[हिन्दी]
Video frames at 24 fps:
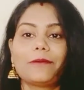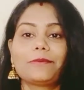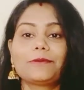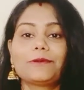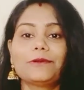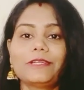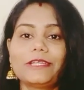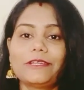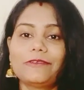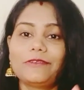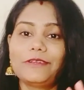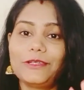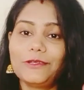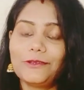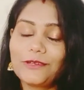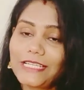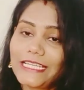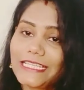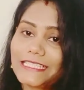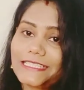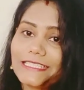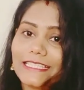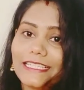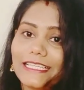आपको ये वीडियो
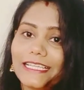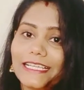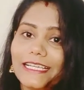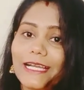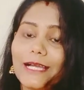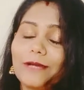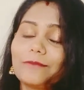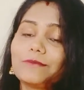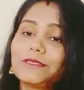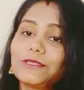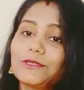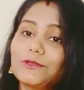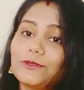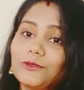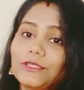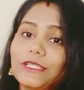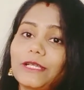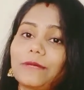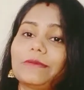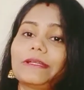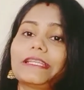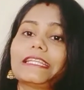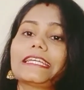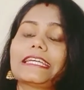कैसे लगा आप
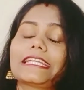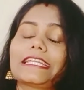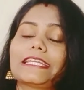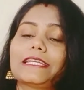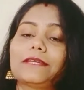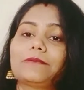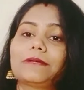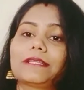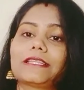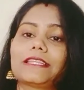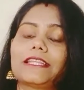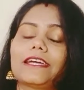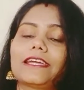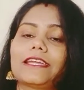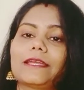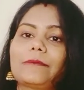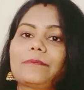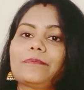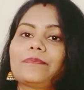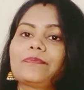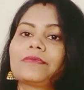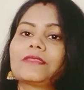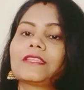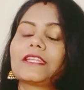ज़रूर कमेंट करके
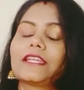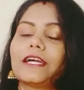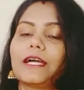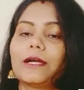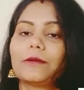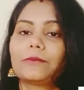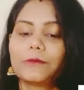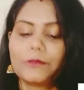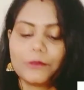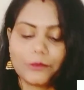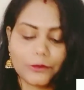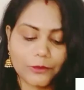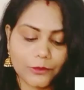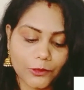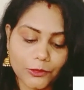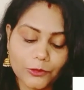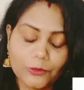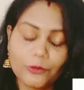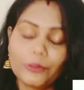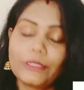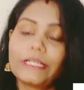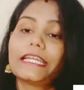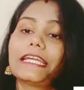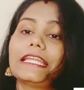बताएं आपको
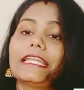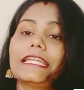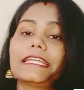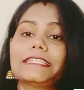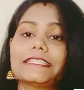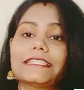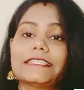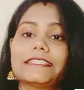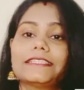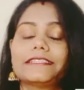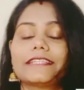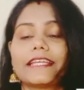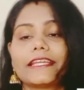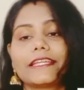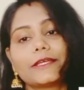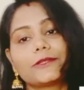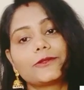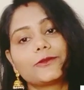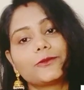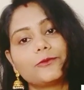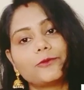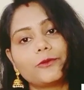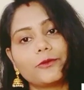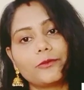और कोई कलेक्शन
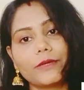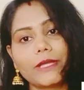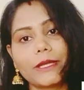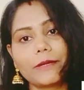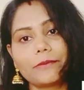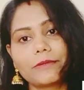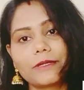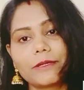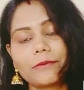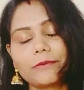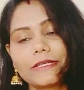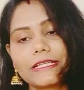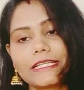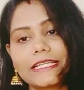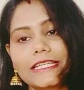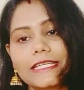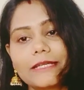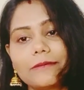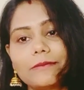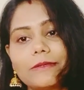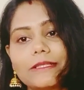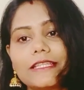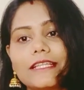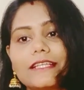चाहिए तो वो भी आप कमेंट
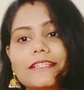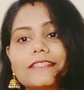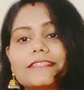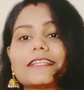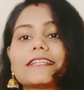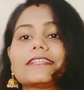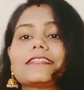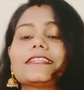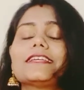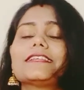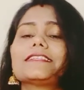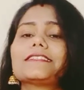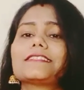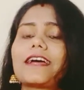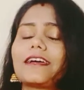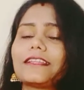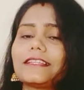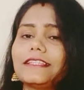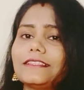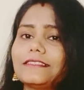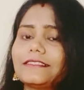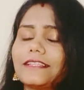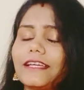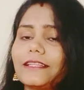करके बता सकते हैं
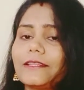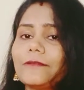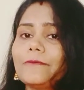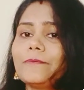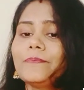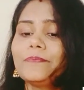साथ ही साथ